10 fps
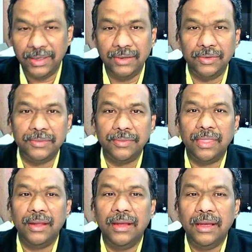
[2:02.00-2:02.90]
அறிவோம்
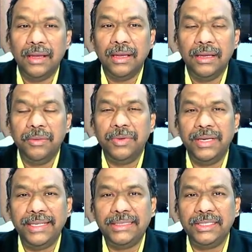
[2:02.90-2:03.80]
இப்ப
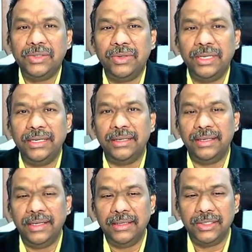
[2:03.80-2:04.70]
ஏற்று துணை
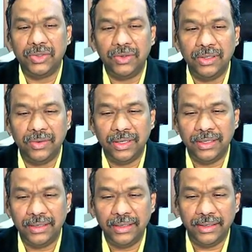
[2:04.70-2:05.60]
என்று சொன்ன
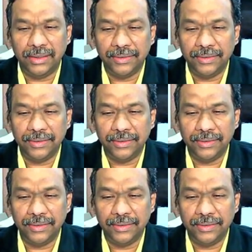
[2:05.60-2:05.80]
உடனேயே